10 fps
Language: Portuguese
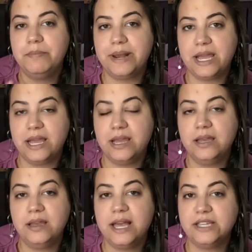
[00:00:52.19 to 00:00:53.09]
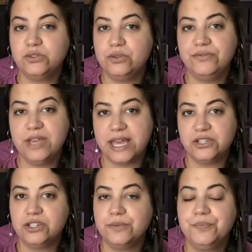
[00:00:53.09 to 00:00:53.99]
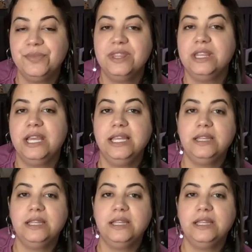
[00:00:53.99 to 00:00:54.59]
para a sua viagem né?